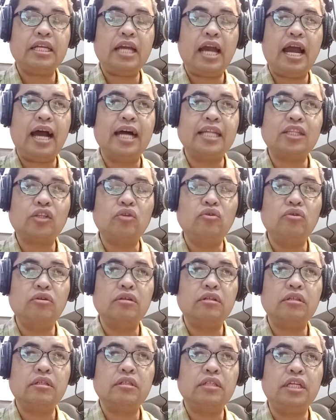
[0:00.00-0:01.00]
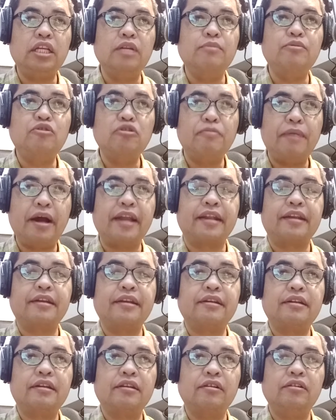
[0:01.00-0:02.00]
atong hinumduman
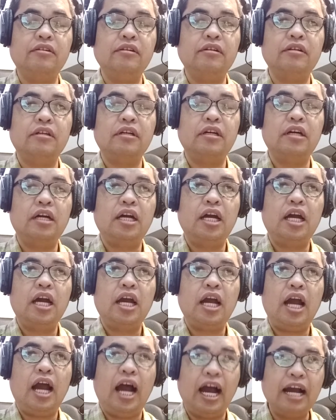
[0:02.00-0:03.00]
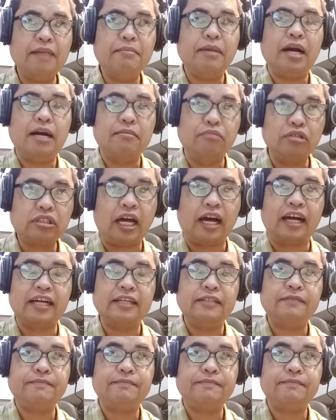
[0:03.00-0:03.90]
no ang mga butang